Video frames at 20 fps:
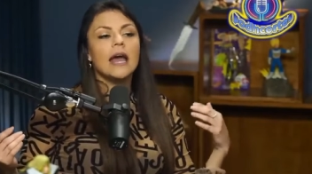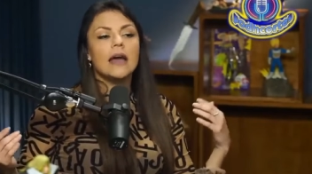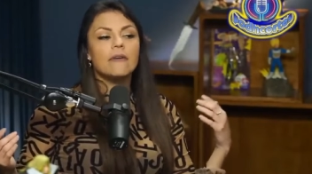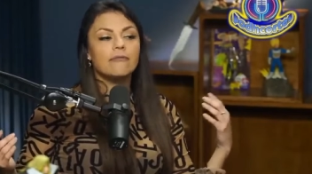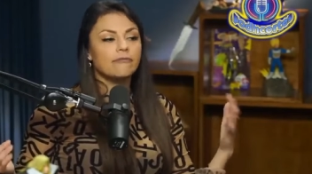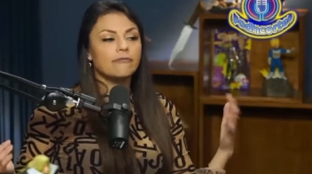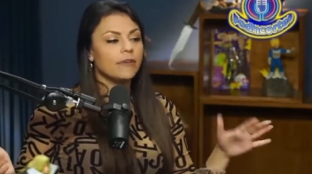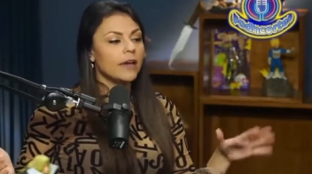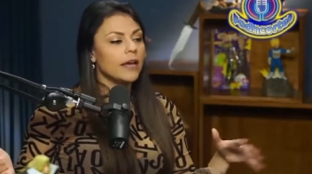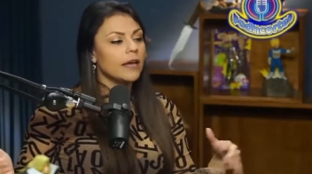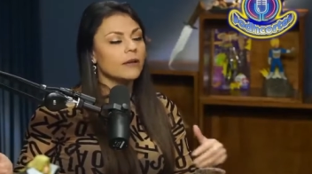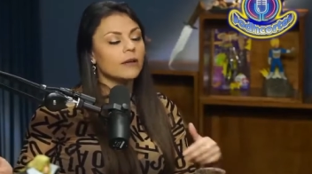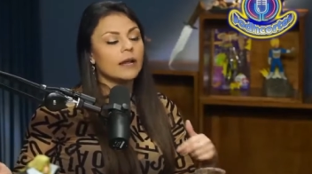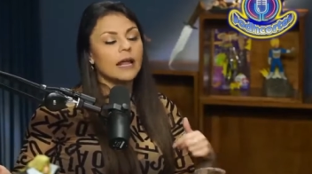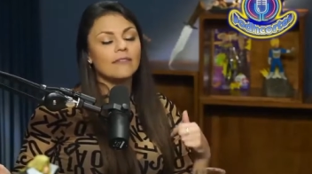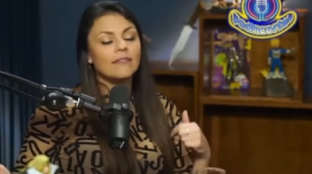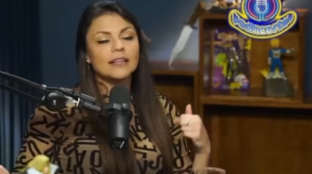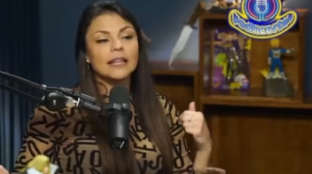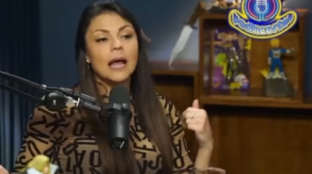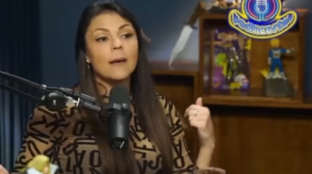é feio, ah.
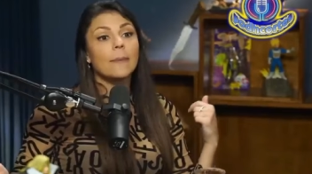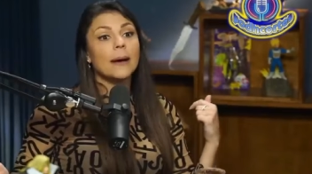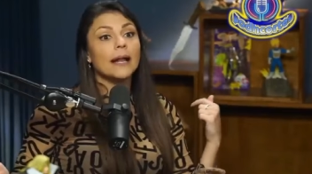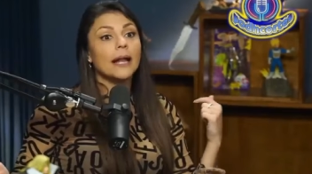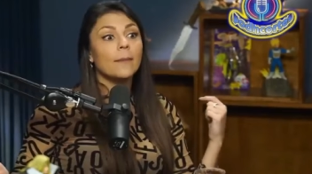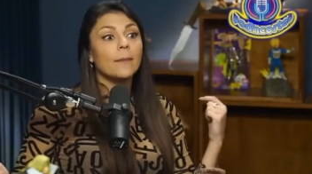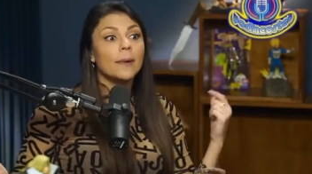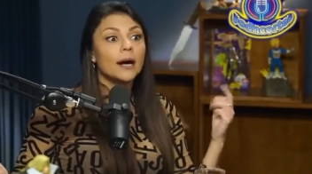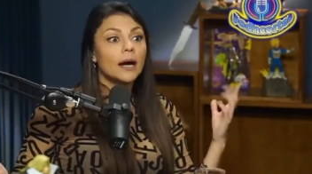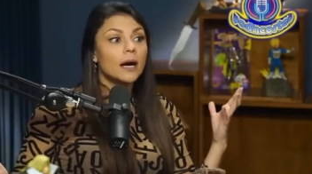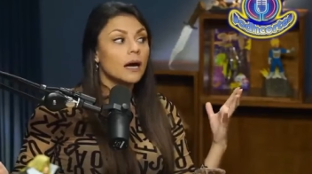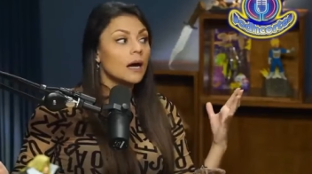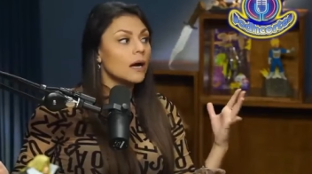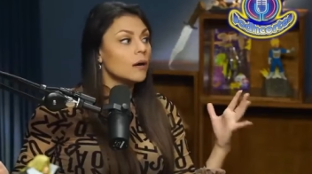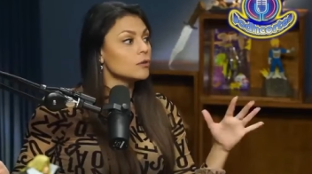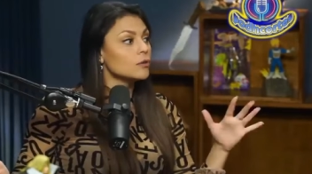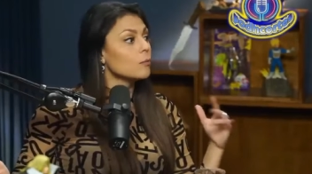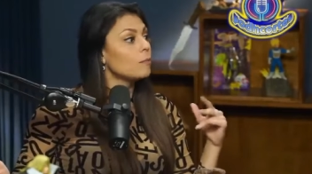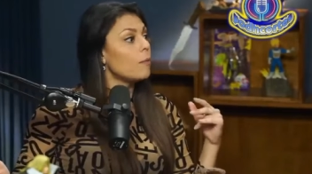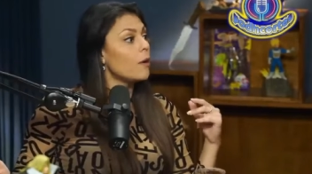leva tapa na
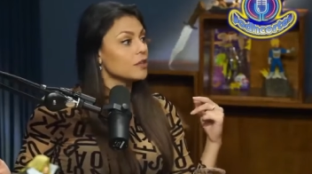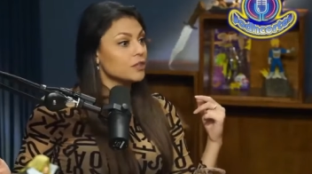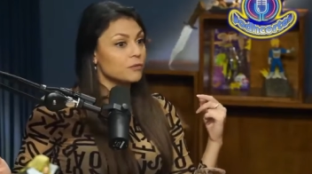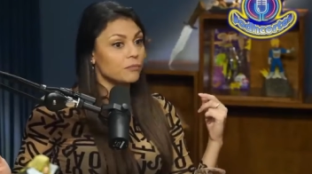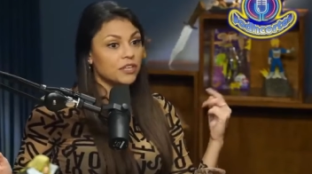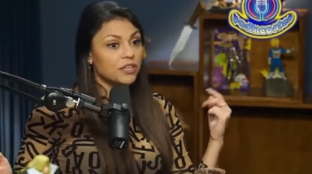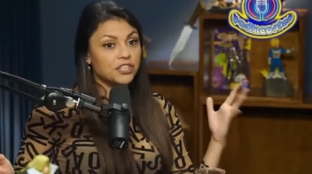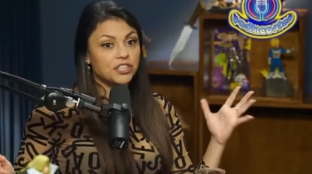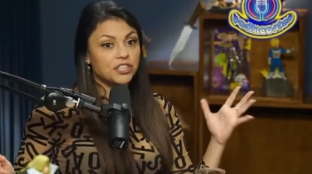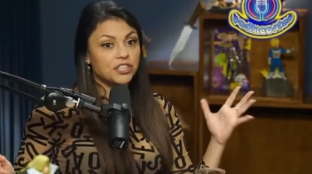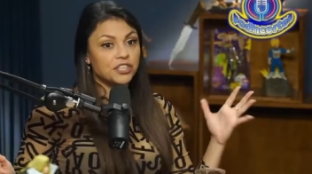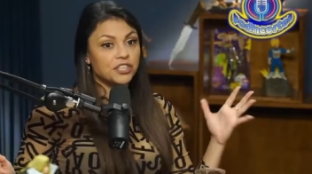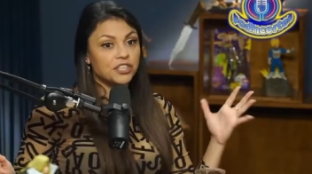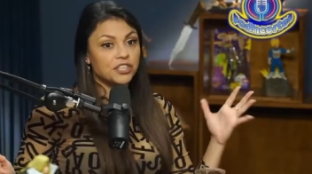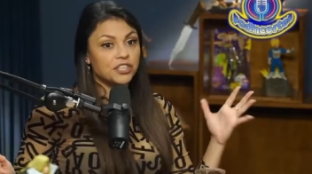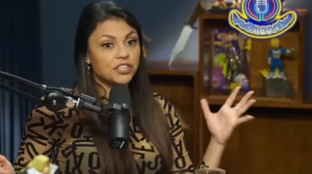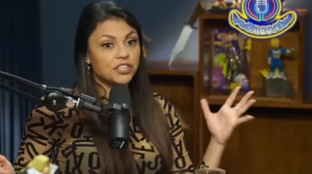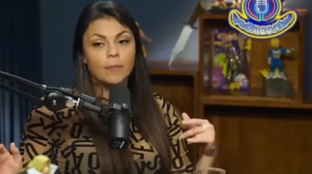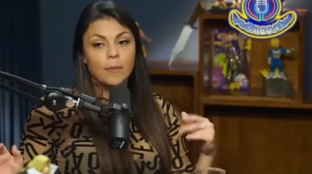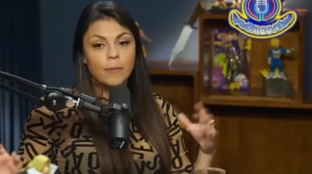mão, não pode Isso. mexer,
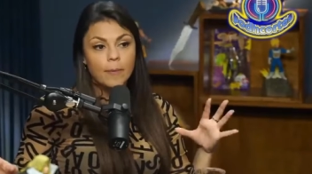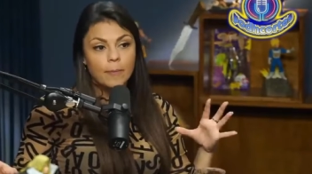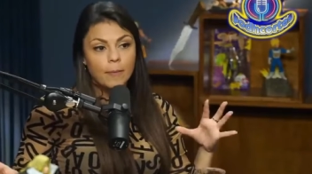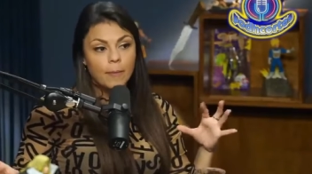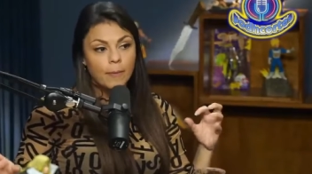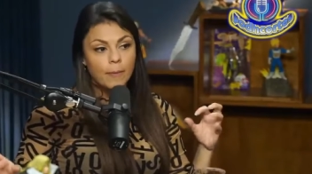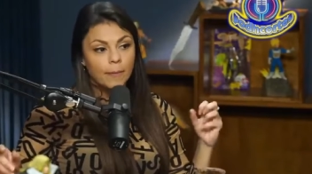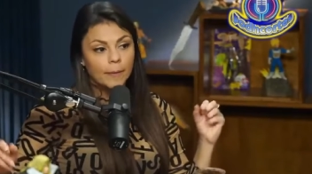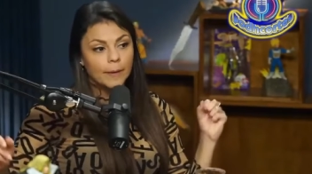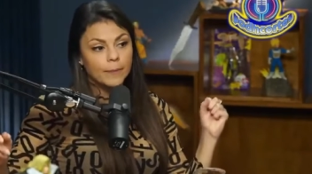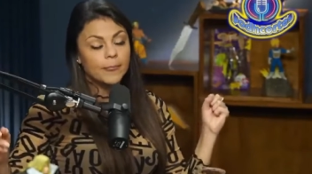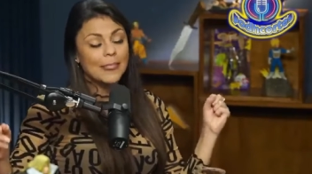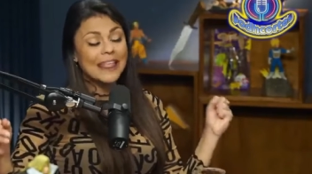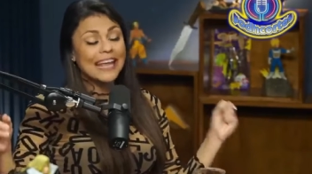pipipipipi.